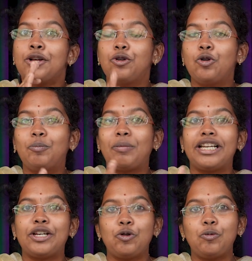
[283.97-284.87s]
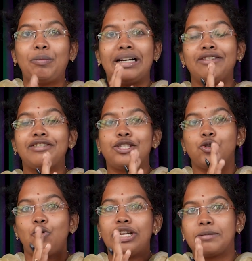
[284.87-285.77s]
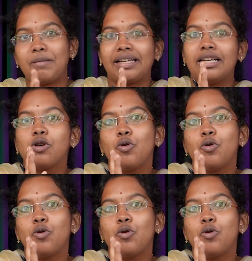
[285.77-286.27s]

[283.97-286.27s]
குரூப் பண்ணி குரூப் பண்ணி ஃபஸ்ட்டு கோனிக்ஸ் பாட்னா